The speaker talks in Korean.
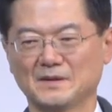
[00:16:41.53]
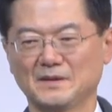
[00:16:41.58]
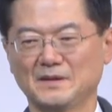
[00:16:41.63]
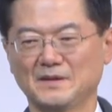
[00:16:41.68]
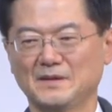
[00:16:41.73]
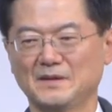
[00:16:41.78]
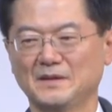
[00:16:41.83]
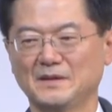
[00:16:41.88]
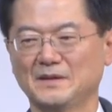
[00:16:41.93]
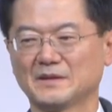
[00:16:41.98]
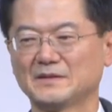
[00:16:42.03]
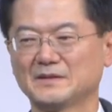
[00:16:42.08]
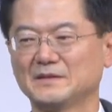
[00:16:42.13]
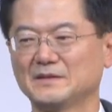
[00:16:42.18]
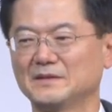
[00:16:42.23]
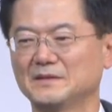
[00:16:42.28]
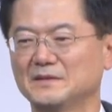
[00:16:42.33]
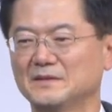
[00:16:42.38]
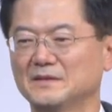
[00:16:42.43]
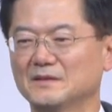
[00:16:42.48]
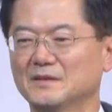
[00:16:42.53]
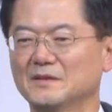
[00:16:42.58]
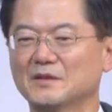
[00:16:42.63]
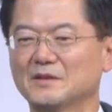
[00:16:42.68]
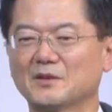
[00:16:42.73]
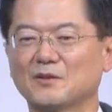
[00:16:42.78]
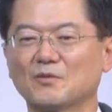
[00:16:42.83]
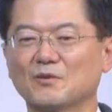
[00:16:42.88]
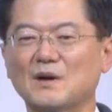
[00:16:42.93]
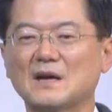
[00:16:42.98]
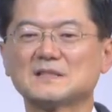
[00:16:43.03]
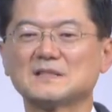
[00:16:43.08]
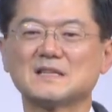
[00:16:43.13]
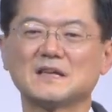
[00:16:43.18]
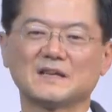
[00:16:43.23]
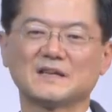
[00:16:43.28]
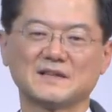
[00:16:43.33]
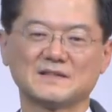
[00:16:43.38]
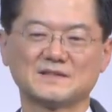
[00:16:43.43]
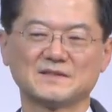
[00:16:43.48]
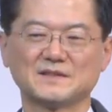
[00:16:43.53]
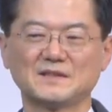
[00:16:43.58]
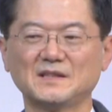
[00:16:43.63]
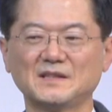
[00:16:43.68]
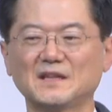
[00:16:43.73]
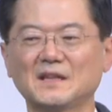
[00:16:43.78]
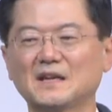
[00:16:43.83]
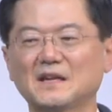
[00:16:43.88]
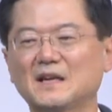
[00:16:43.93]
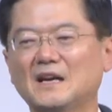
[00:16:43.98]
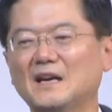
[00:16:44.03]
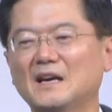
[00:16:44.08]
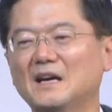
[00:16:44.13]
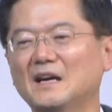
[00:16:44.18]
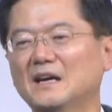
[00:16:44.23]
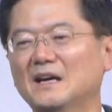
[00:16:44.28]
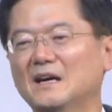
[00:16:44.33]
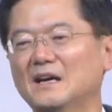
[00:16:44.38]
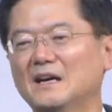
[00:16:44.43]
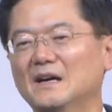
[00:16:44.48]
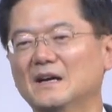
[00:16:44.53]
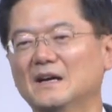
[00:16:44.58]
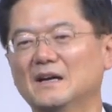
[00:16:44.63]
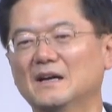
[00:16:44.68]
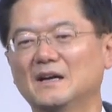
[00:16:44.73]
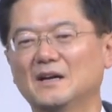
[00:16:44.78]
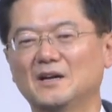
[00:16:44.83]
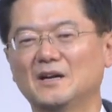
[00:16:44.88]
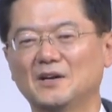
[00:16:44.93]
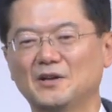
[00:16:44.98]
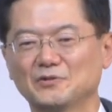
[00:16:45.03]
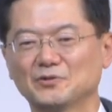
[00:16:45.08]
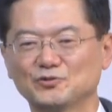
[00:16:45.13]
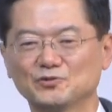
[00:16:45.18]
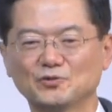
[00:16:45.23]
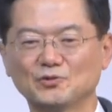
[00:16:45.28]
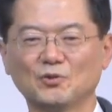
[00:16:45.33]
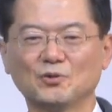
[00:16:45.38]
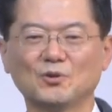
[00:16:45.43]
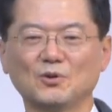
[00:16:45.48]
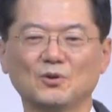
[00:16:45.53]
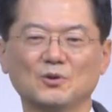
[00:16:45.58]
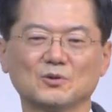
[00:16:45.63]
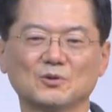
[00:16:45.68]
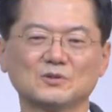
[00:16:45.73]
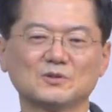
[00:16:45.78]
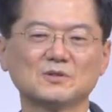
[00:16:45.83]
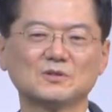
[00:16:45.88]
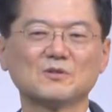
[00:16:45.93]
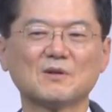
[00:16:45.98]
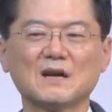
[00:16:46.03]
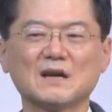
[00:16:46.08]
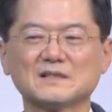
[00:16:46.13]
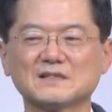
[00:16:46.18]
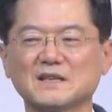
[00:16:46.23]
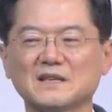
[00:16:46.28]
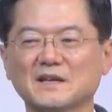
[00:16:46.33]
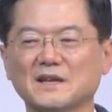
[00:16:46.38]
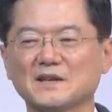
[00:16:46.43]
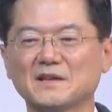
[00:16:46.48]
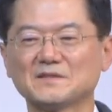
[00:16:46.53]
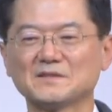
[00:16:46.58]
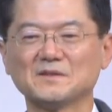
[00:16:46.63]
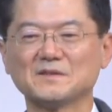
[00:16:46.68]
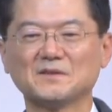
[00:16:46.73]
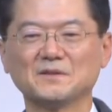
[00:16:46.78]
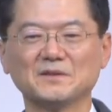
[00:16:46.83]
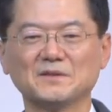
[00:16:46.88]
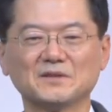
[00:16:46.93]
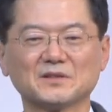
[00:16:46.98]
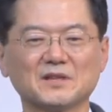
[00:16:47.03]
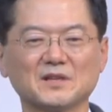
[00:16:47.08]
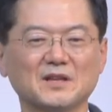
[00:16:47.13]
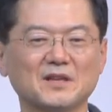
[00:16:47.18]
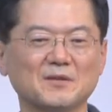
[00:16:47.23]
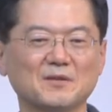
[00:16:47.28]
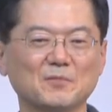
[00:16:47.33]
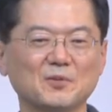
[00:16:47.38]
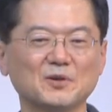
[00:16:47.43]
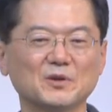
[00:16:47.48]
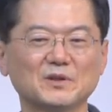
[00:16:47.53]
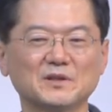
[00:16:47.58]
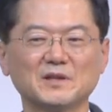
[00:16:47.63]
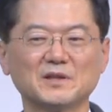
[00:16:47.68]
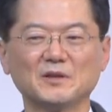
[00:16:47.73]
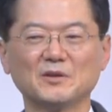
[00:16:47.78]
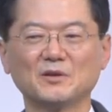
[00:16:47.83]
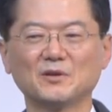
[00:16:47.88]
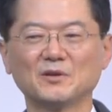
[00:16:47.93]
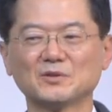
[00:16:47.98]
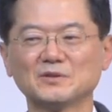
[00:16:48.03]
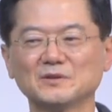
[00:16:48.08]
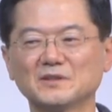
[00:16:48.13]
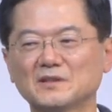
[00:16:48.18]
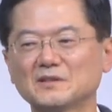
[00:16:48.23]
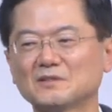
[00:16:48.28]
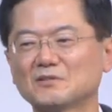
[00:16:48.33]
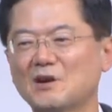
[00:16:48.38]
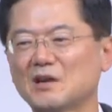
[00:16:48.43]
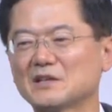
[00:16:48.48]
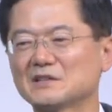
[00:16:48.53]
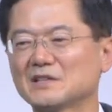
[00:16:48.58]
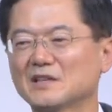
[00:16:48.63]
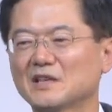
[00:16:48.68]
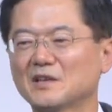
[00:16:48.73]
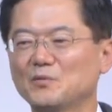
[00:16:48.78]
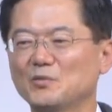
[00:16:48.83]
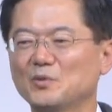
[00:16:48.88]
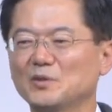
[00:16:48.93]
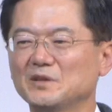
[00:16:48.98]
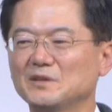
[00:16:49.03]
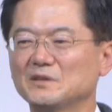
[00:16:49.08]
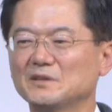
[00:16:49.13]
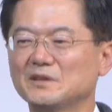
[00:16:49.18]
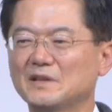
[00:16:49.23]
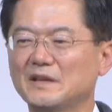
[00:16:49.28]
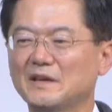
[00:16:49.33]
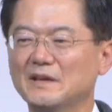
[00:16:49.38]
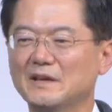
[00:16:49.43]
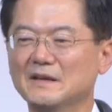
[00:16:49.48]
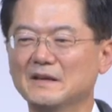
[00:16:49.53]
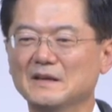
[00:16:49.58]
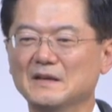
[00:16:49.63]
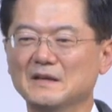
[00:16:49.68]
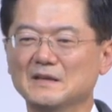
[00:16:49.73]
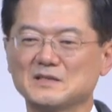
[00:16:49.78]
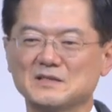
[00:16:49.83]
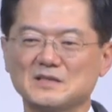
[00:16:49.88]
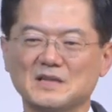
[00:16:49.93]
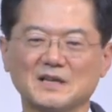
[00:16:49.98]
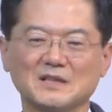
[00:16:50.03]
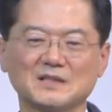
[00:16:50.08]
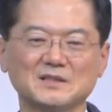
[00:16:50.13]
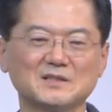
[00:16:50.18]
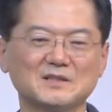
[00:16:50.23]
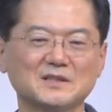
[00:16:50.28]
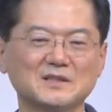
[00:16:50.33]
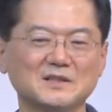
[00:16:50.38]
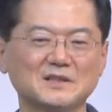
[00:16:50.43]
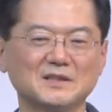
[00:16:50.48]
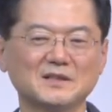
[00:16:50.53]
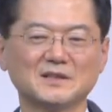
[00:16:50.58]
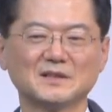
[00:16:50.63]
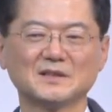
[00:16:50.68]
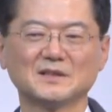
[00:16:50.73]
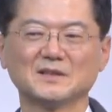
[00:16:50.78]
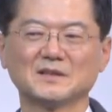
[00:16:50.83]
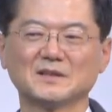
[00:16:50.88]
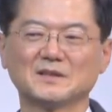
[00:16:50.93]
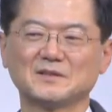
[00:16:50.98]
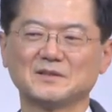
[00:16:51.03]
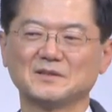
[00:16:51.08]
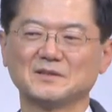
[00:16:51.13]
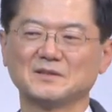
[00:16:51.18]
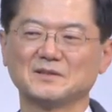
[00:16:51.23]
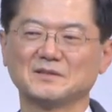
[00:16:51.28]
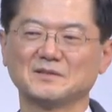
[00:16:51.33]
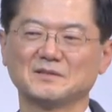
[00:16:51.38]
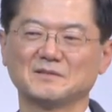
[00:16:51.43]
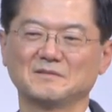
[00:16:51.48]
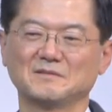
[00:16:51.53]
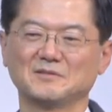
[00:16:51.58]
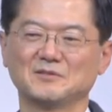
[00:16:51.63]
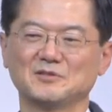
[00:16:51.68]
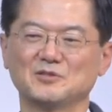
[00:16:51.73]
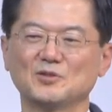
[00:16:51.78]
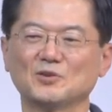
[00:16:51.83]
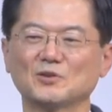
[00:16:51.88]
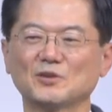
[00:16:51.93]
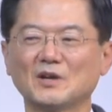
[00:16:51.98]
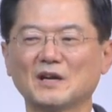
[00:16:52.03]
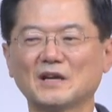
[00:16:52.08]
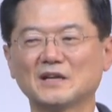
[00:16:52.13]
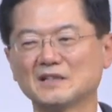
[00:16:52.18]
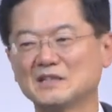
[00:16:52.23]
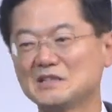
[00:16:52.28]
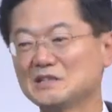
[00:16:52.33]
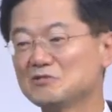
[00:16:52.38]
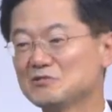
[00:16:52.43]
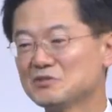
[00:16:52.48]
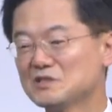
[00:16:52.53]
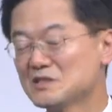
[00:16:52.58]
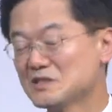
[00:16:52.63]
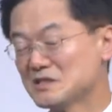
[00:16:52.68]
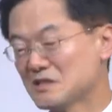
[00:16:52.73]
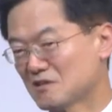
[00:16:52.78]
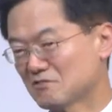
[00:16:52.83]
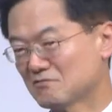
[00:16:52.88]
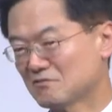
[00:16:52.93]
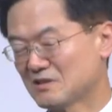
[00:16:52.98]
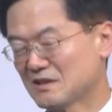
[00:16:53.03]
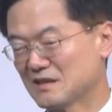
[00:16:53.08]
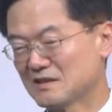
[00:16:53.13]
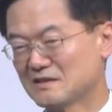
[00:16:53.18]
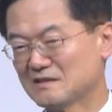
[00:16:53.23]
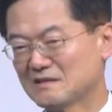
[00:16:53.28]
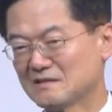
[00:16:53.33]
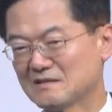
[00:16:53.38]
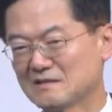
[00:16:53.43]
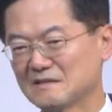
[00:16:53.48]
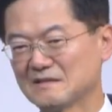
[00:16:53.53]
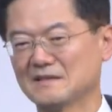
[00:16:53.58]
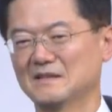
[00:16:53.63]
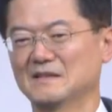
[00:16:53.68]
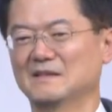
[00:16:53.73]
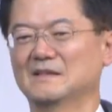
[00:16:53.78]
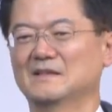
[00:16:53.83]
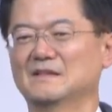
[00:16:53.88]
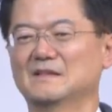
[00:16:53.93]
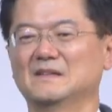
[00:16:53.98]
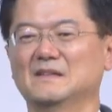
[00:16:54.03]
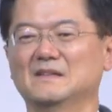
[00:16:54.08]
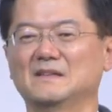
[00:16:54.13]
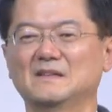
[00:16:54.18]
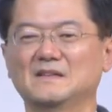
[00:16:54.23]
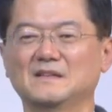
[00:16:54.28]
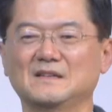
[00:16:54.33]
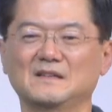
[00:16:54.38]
예, 그 광장에서 티라나 어, 수도 큰 광장에서 이렇게 모였대요. 근데 그 광장에 모여 있는데 자기들이 그 존경하는 이순신 장군 같은 예,